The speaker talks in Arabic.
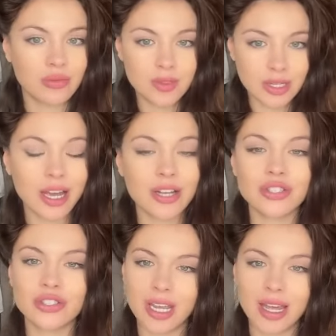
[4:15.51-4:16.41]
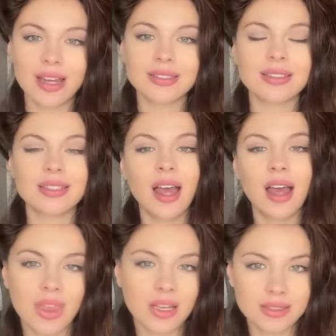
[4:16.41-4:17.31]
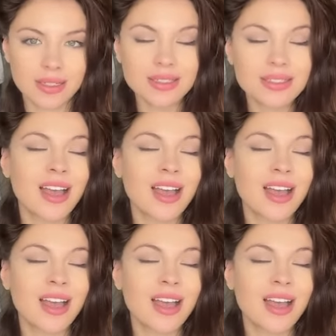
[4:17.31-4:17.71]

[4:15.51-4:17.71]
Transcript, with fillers: ساش يس ذاتس ات